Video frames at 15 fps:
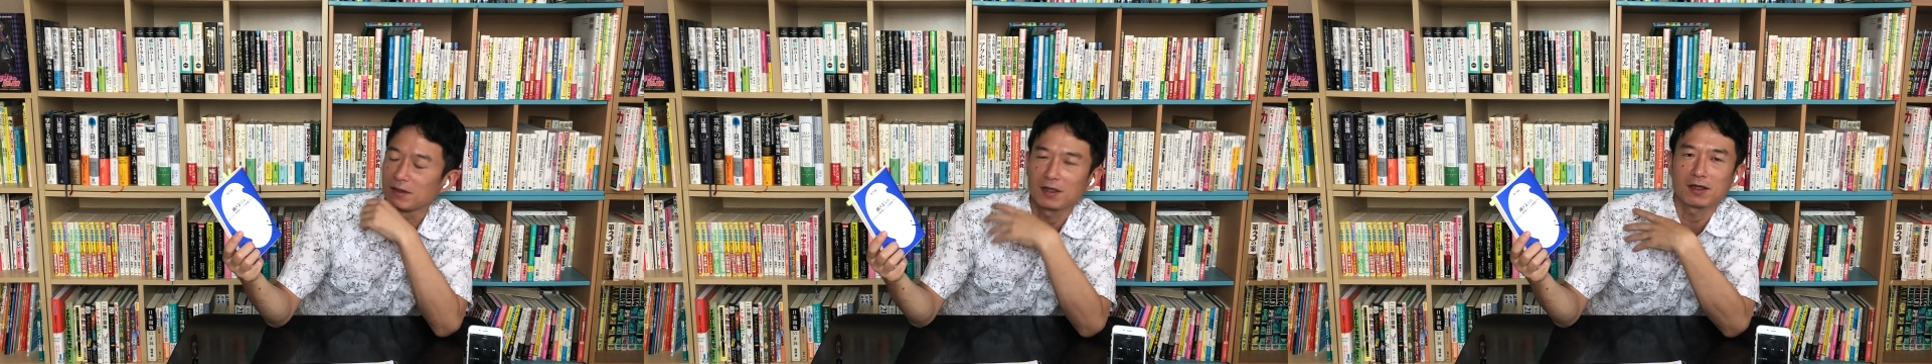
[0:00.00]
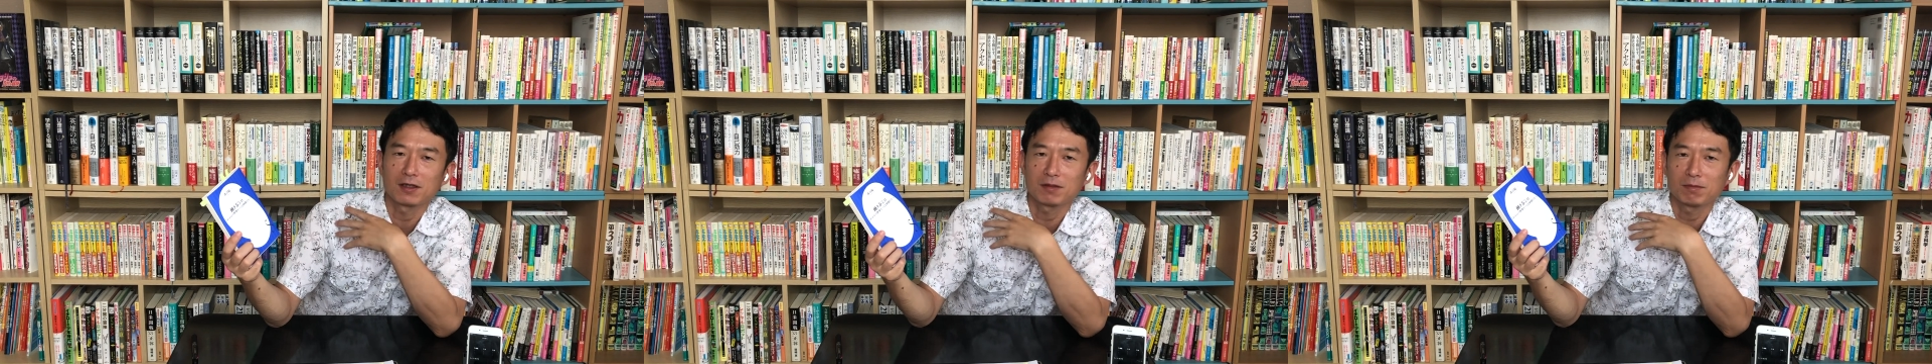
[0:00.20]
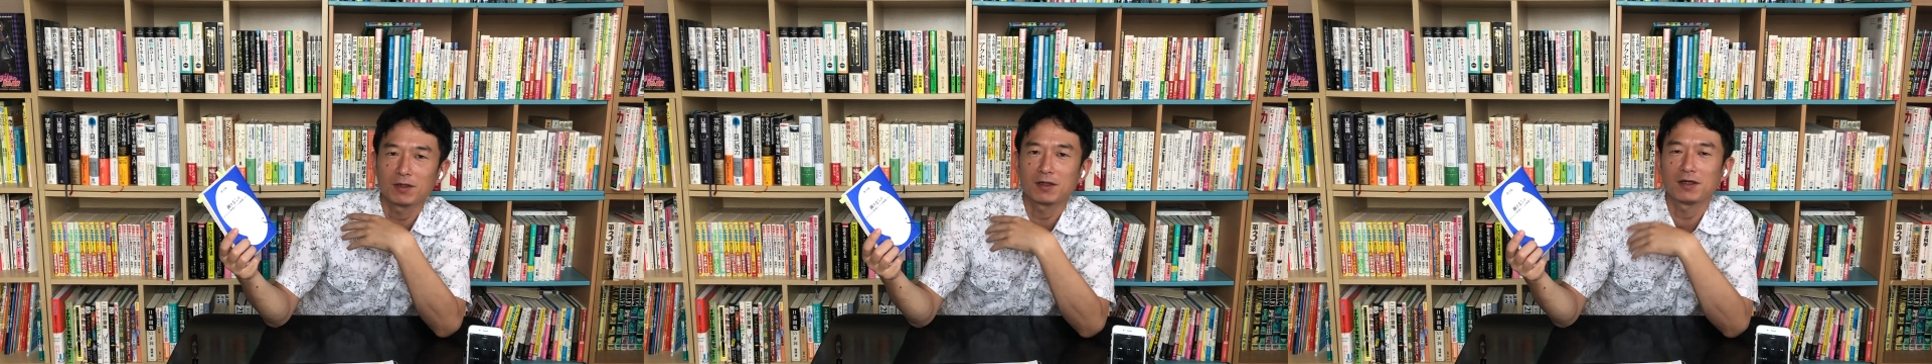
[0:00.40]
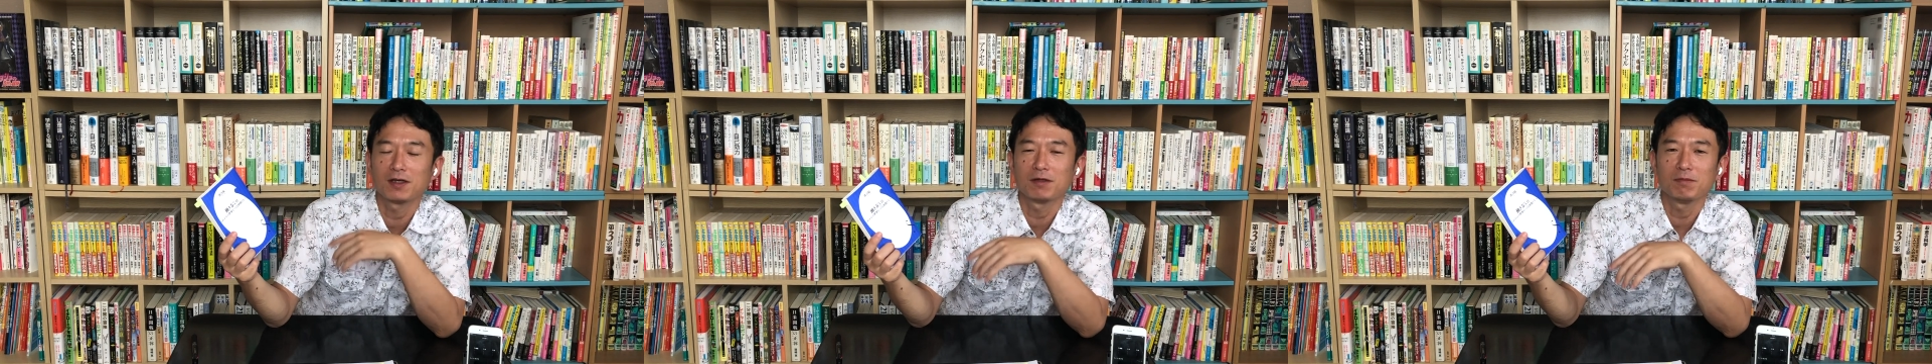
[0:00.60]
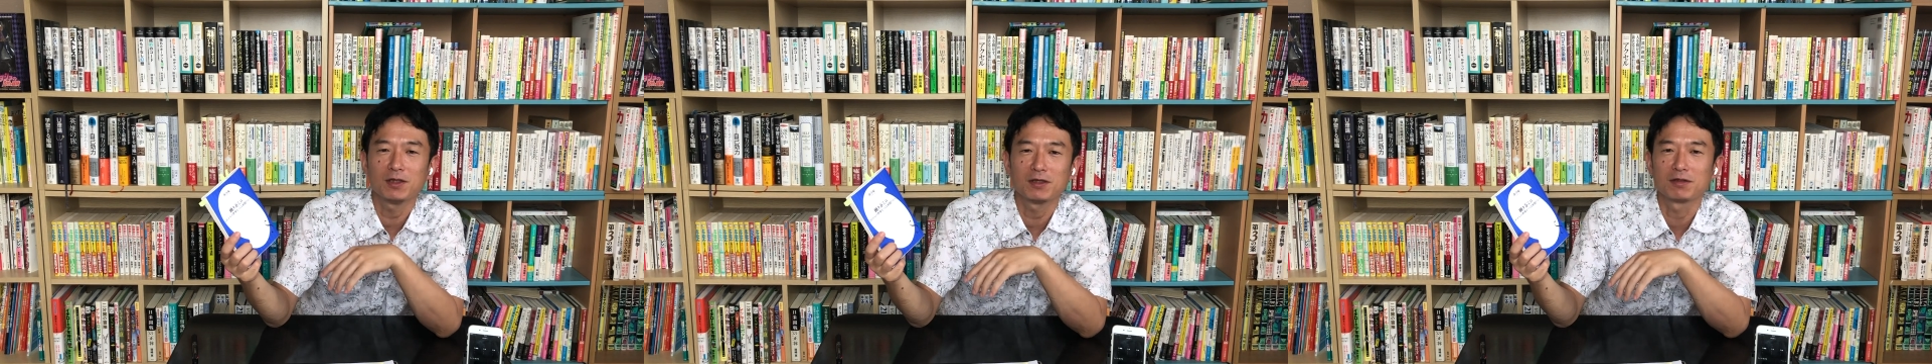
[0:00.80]
中島か
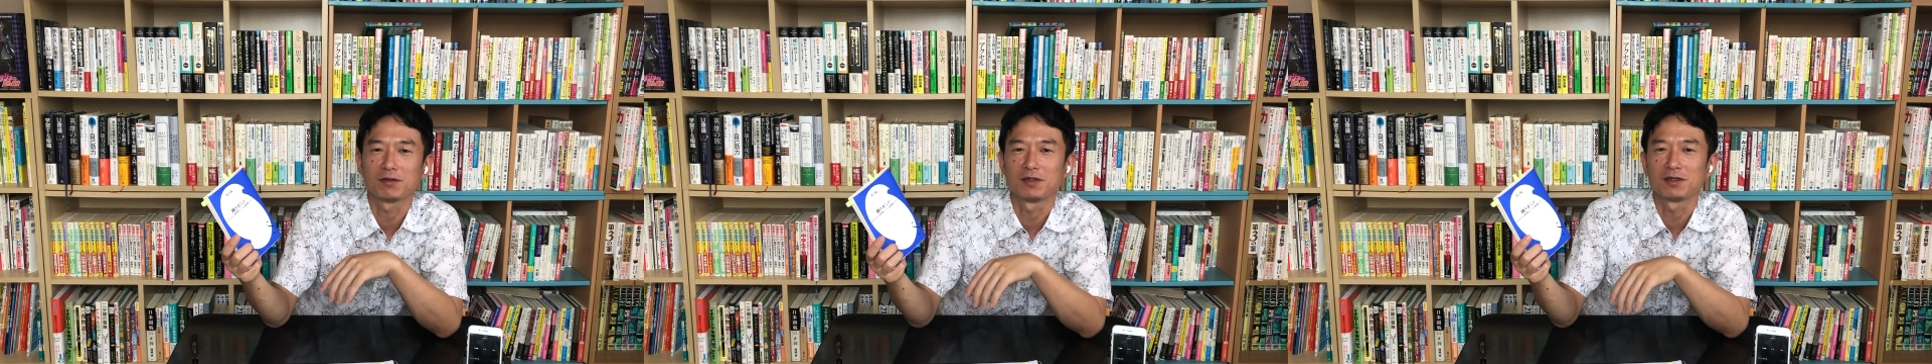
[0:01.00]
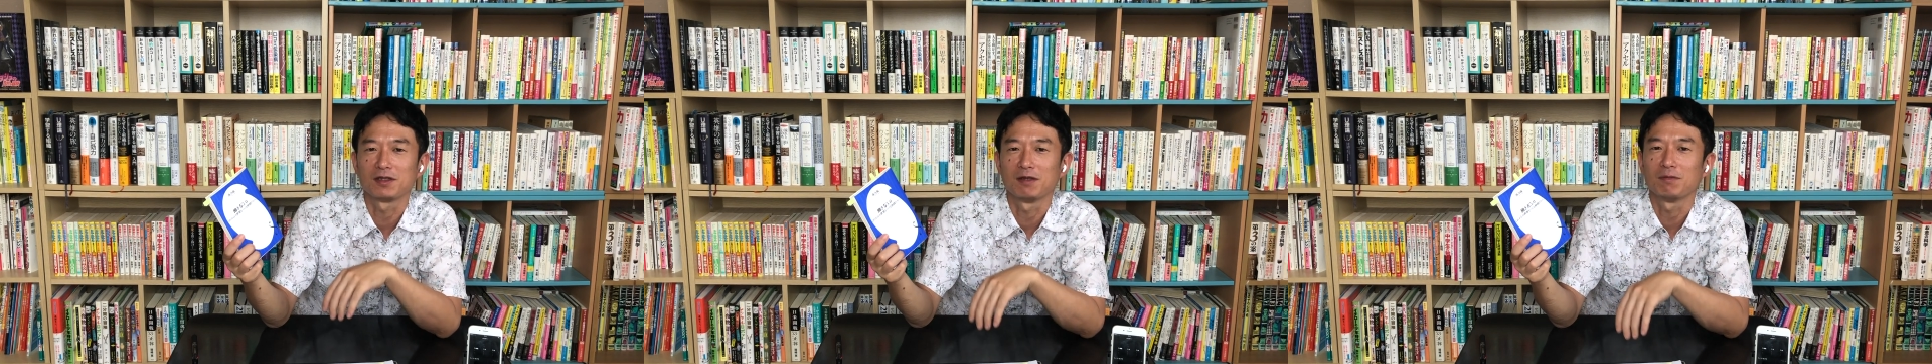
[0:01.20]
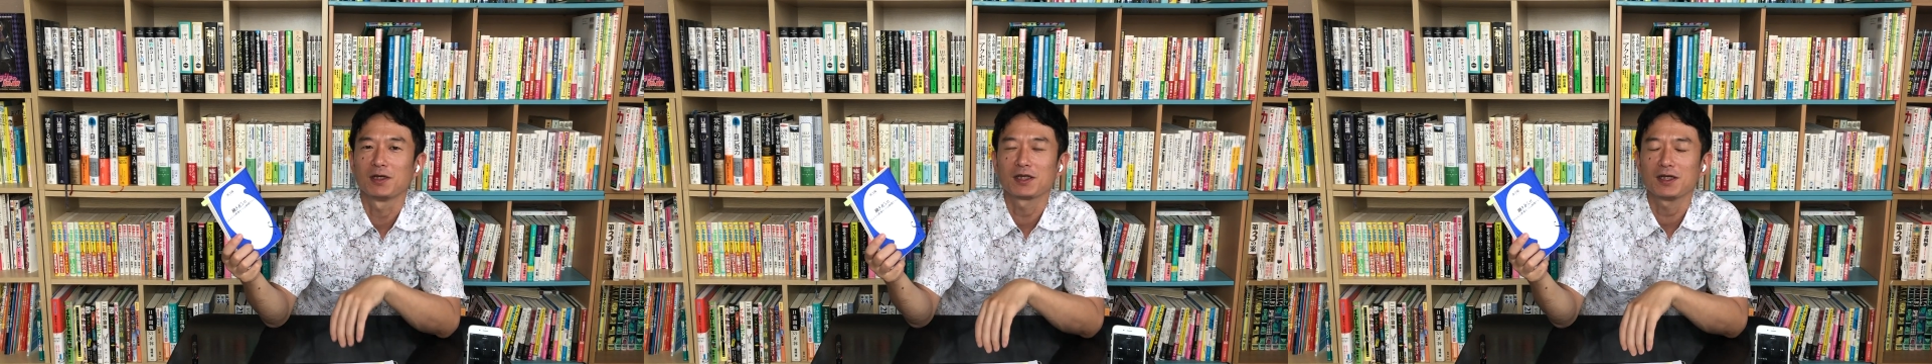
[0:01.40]
ら見るとですね、